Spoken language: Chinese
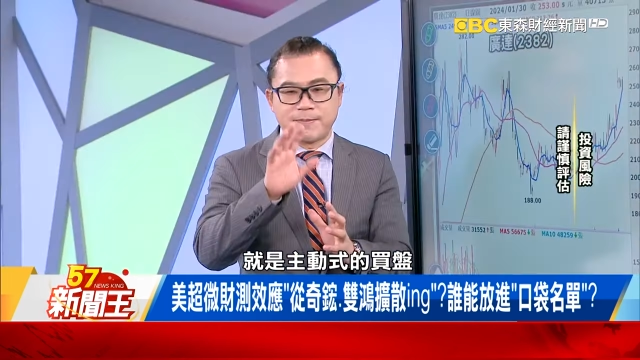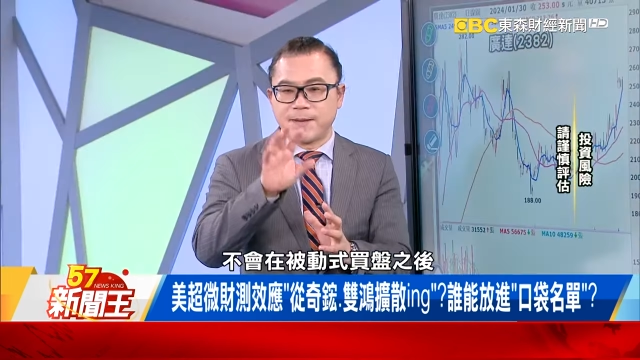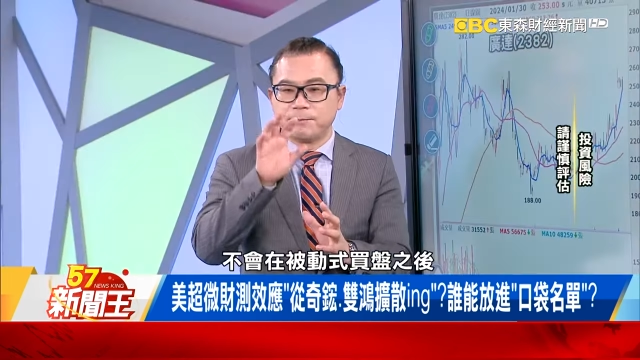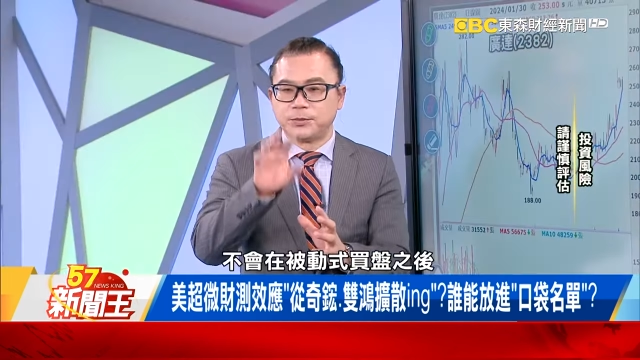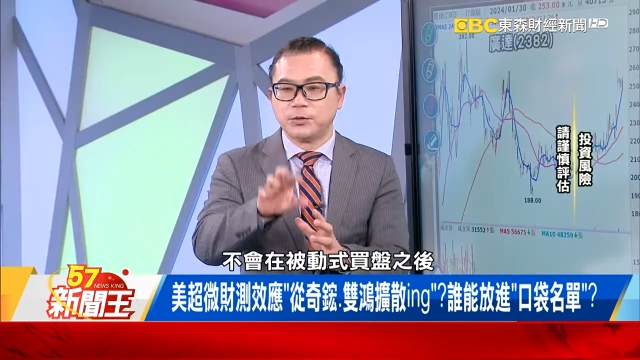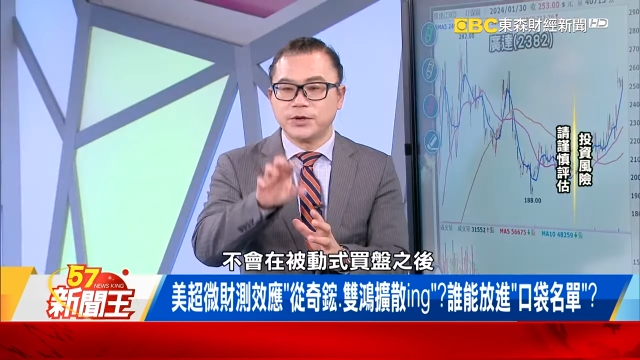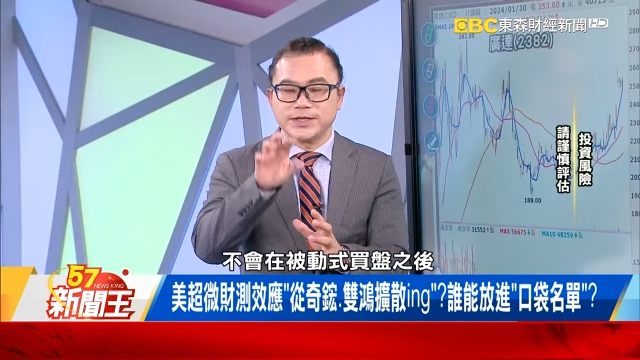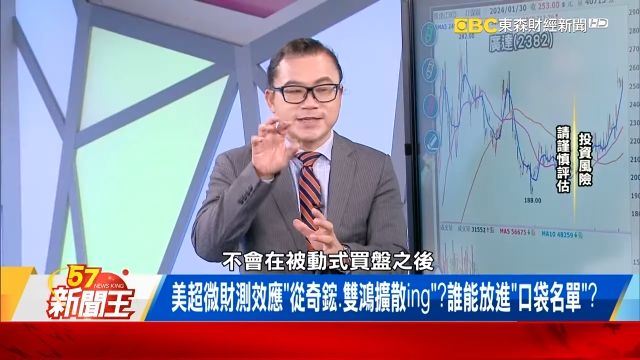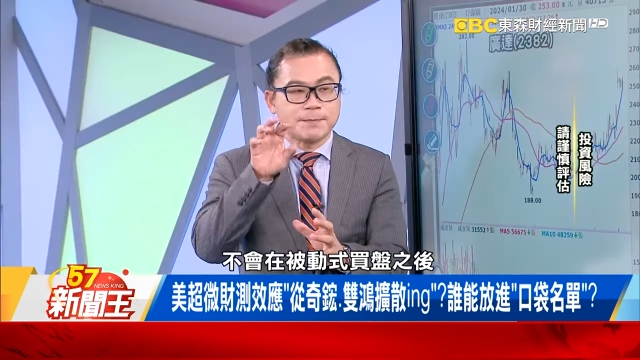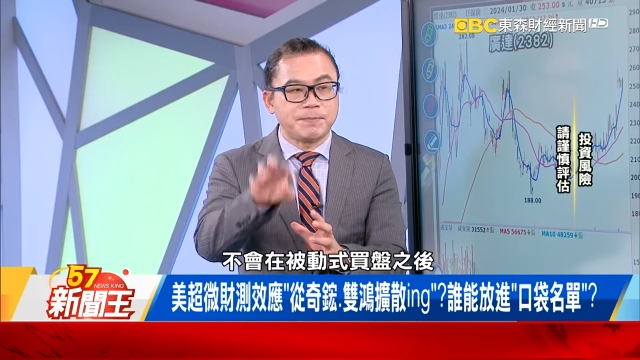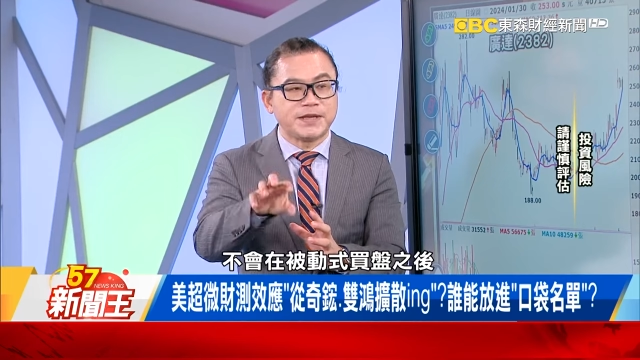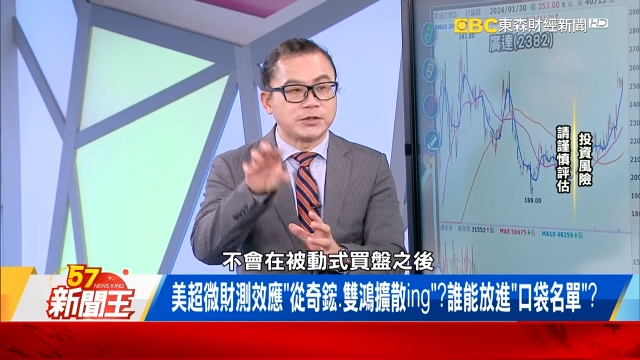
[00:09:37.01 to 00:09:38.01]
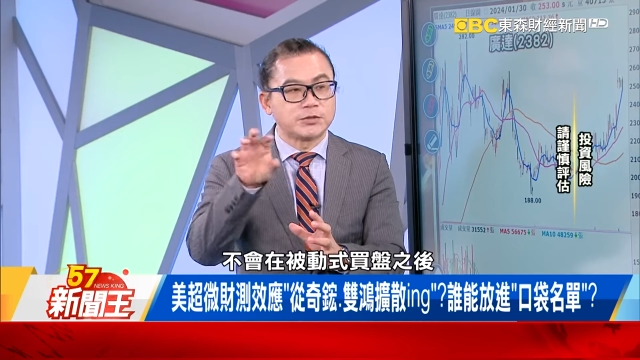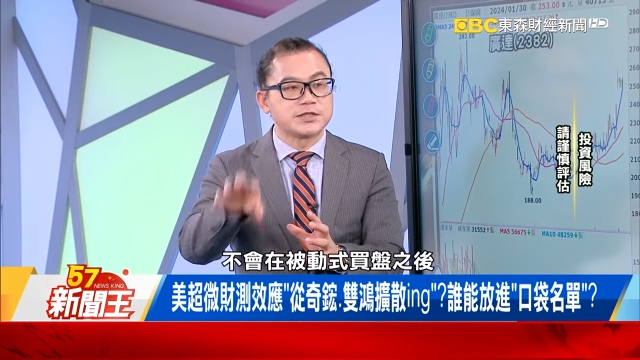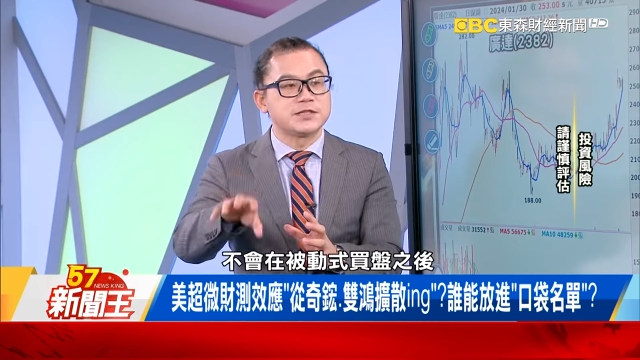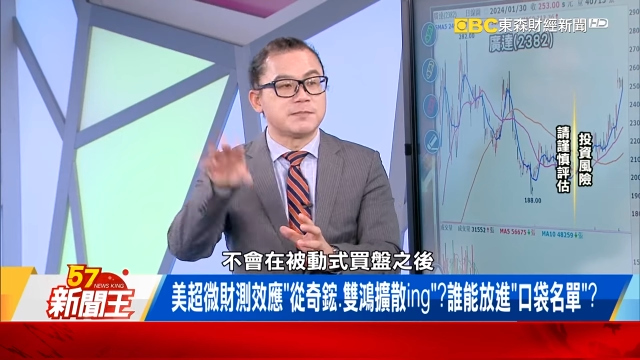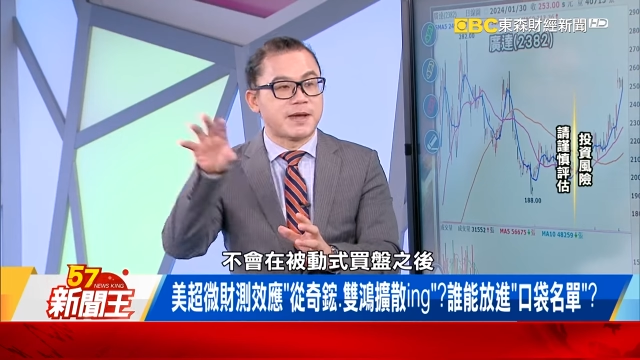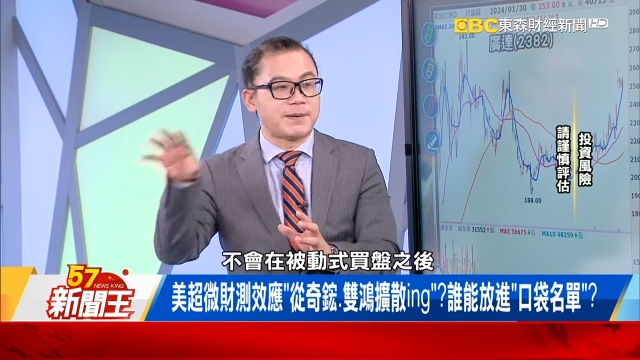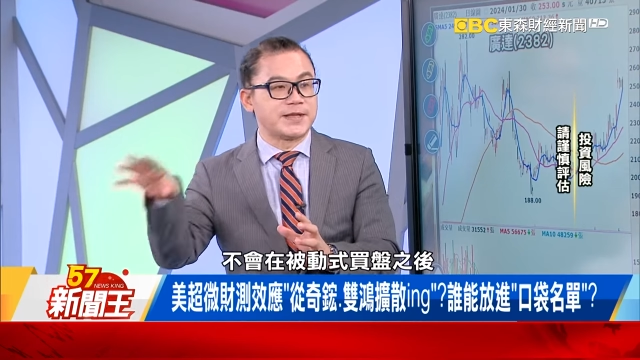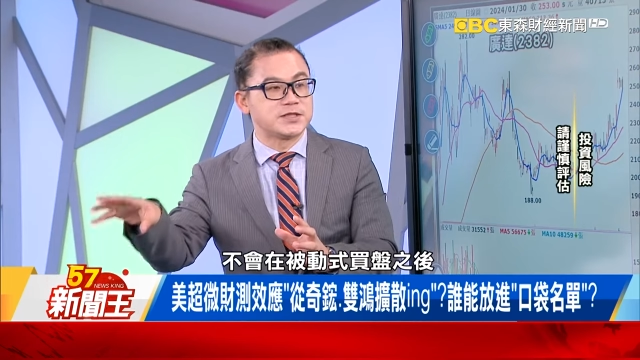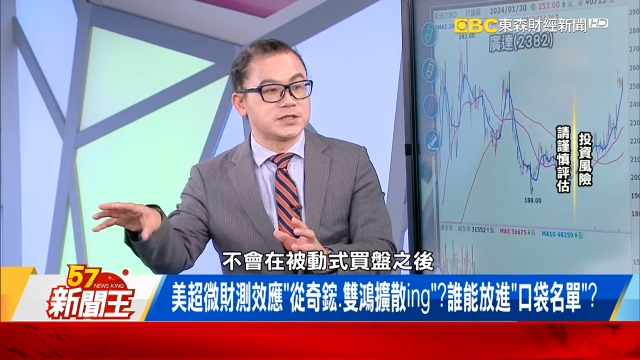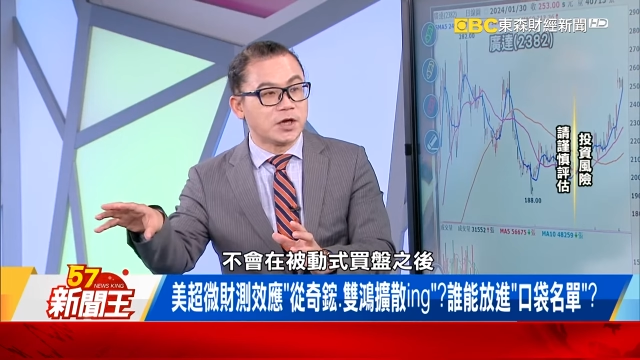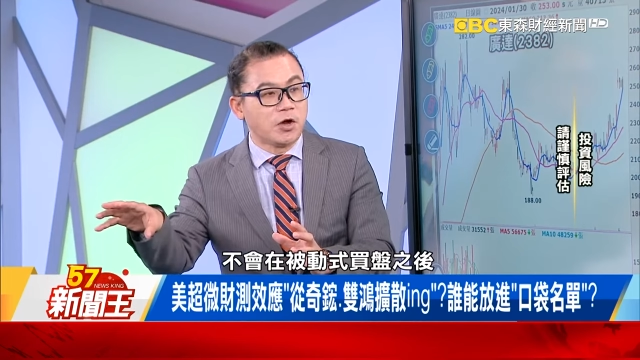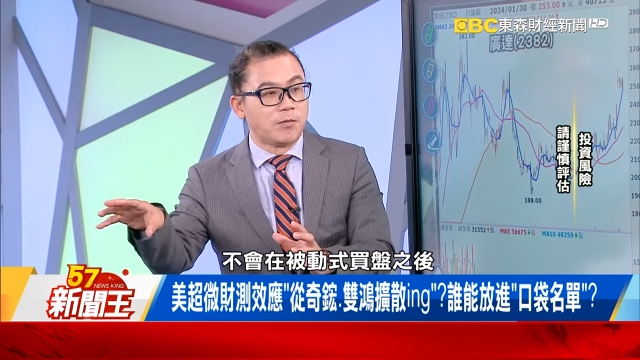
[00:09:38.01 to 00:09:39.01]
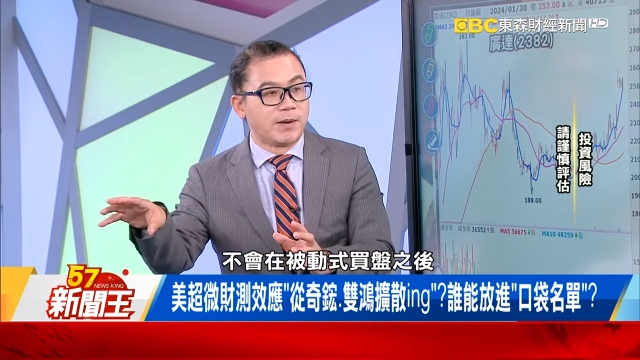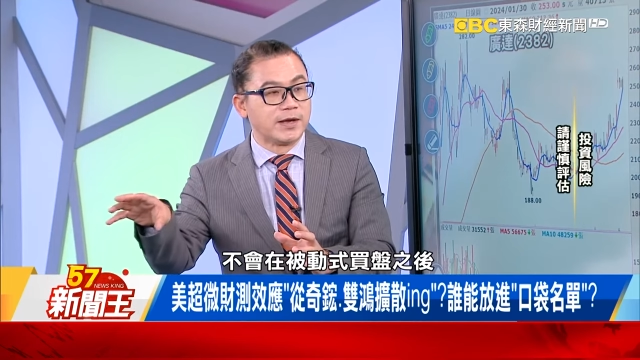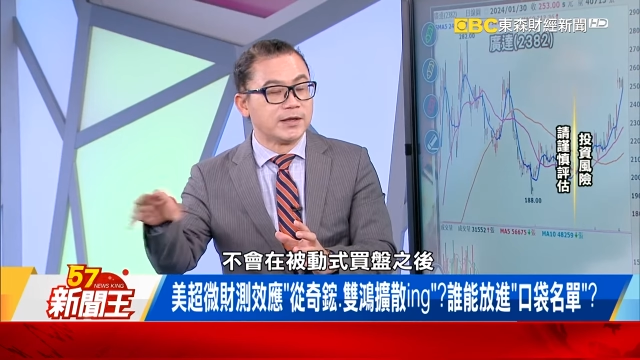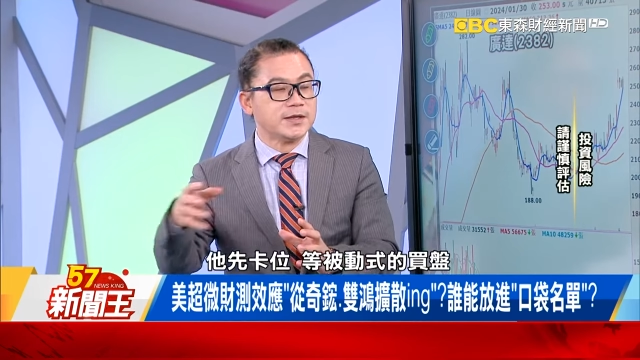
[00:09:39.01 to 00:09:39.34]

盘不会在被动式买盘之后嘛，